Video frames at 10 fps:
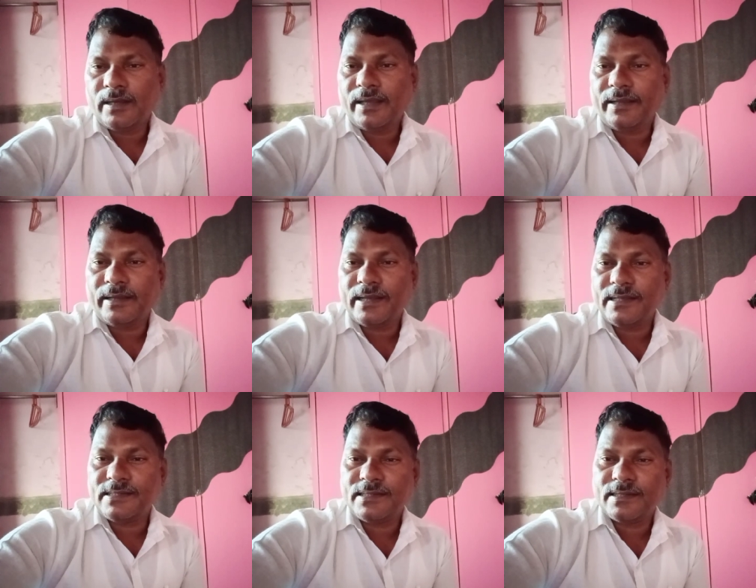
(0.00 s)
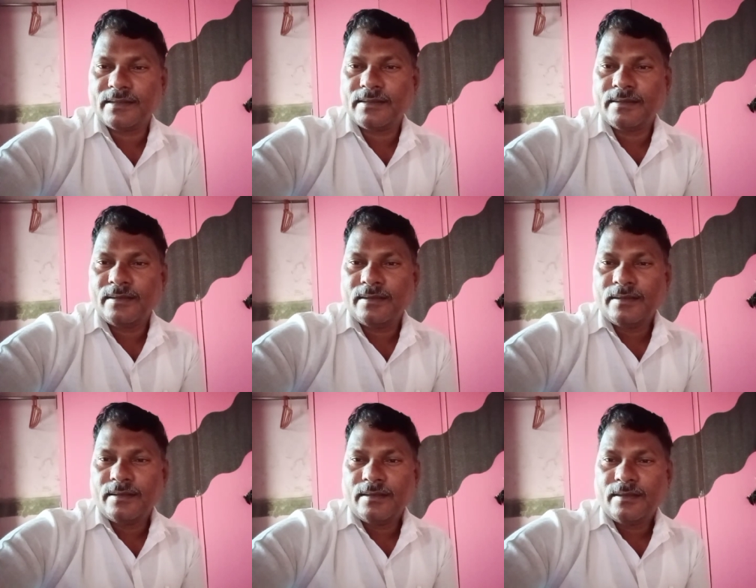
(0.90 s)
हाय गाइज
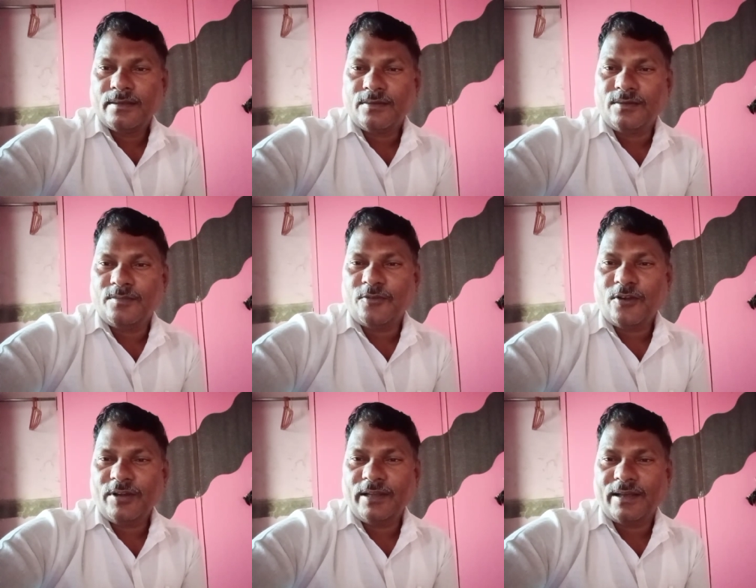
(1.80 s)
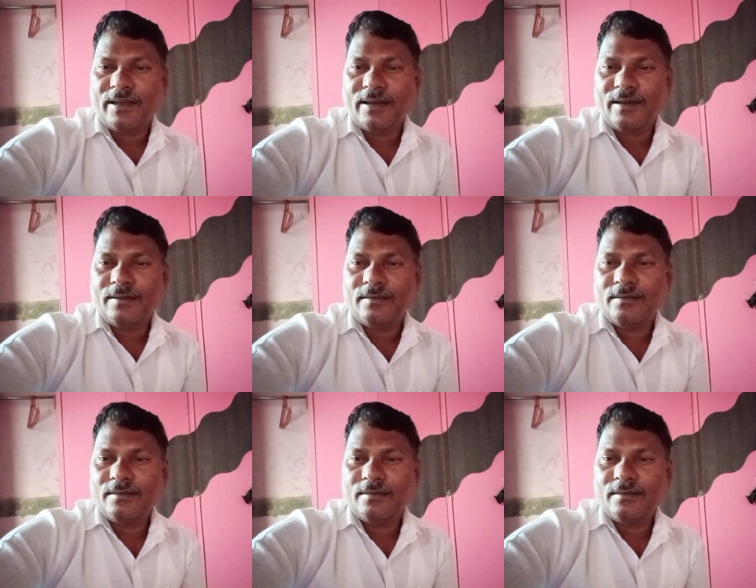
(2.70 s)
गुड मॉर्निंग ऑल